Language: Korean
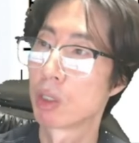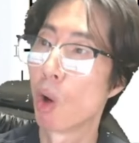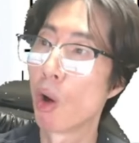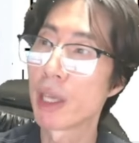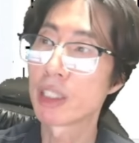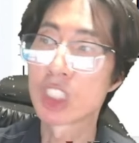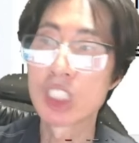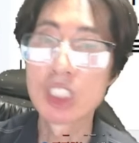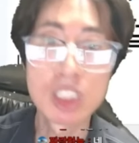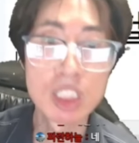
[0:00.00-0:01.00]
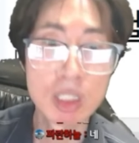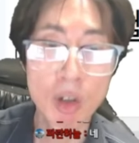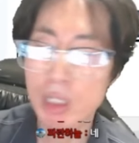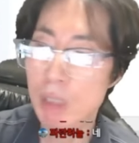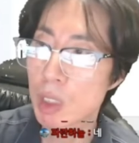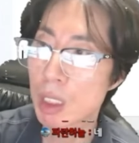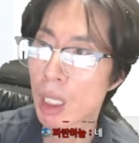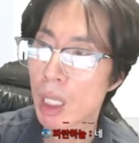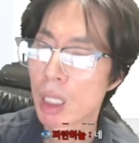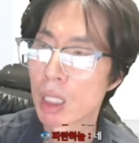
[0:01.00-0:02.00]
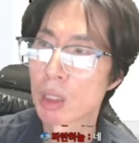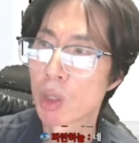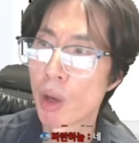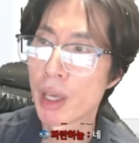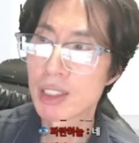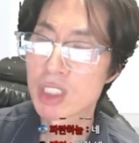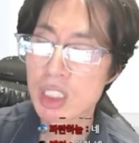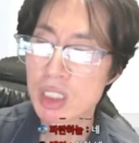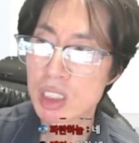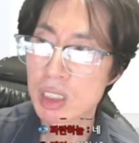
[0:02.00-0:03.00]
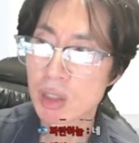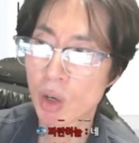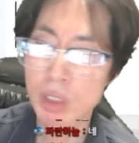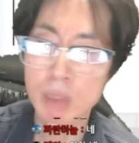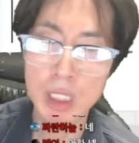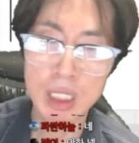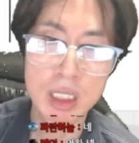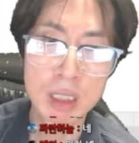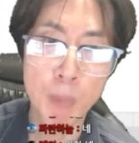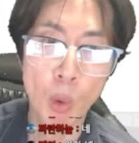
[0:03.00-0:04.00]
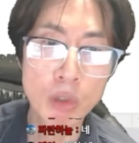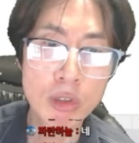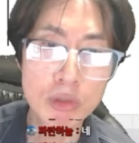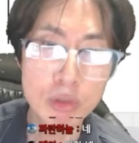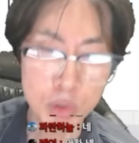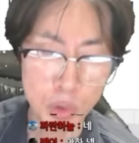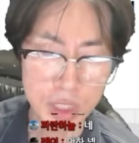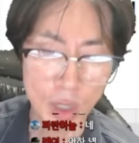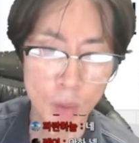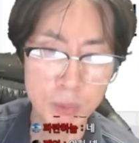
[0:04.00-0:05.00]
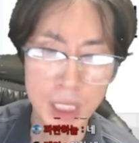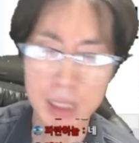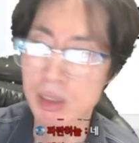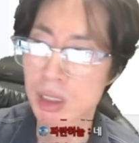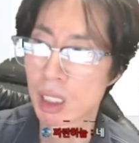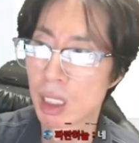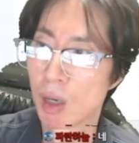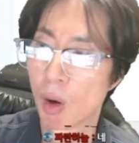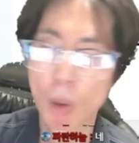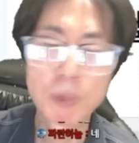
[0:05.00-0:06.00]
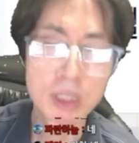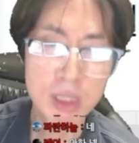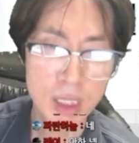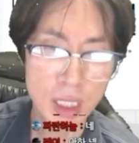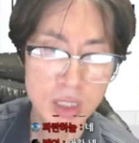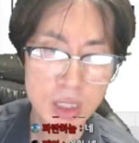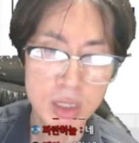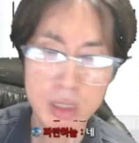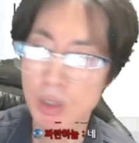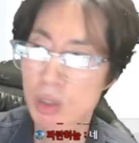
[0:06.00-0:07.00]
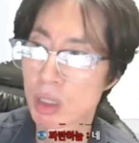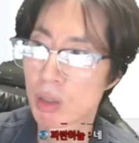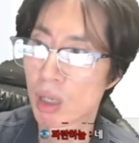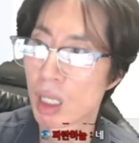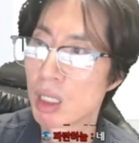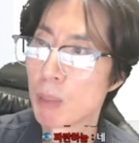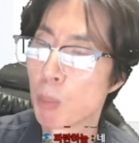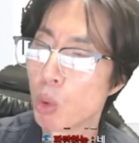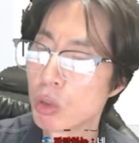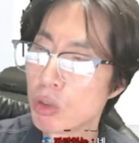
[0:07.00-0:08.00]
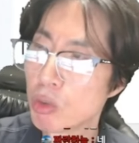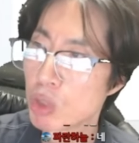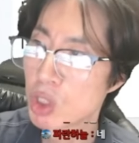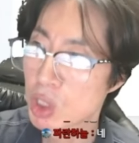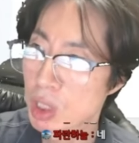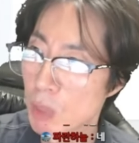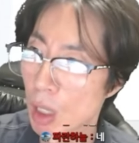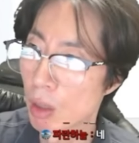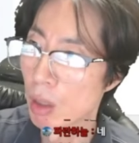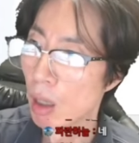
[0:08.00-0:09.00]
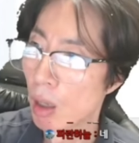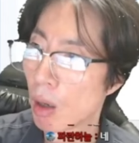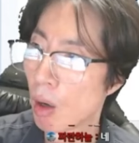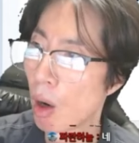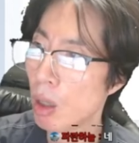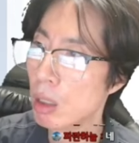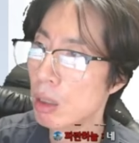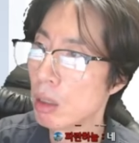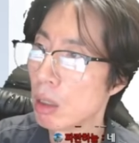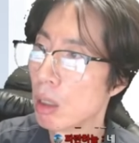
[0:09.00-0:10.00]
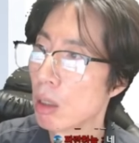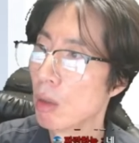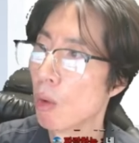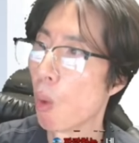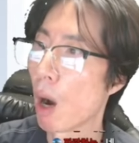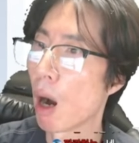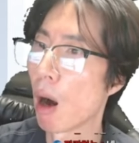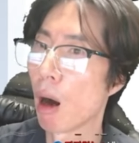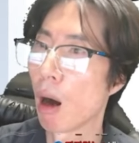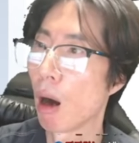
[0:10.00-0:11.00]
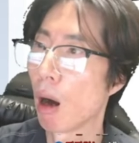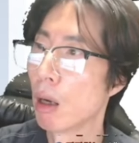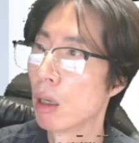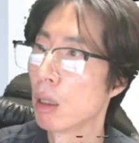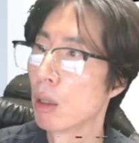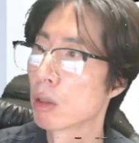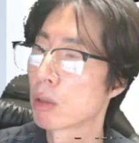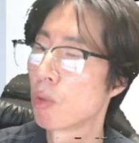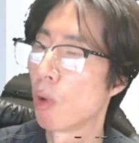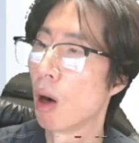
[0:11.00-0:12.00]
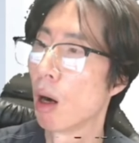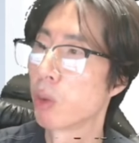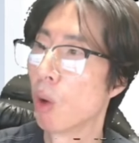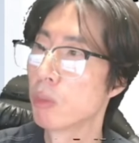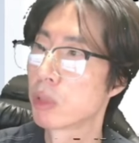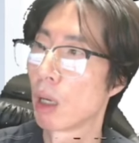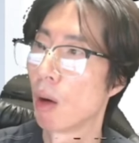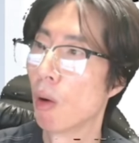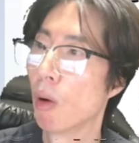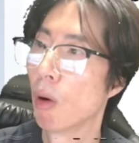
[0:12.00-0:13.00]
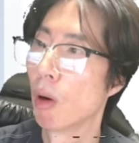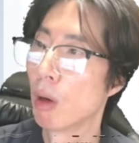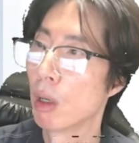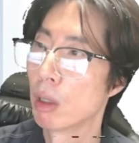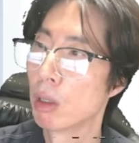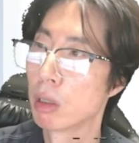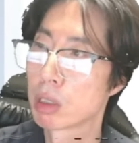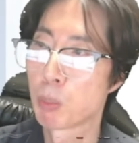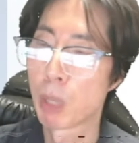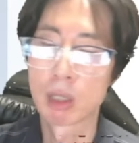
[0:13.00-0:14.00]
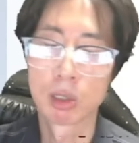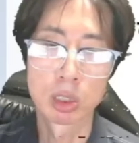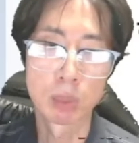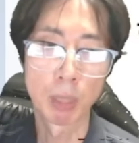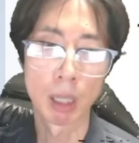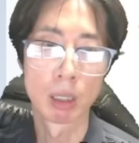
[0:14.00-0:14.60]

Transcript: 너의 징징거림이 너의 징징거림이 그 보는 눈조차 없다는 없으니까 징징거리는 거야. 보는 눈이 있으면 헐, 와, 와 넘사, 오, 리스펙, 리스펙.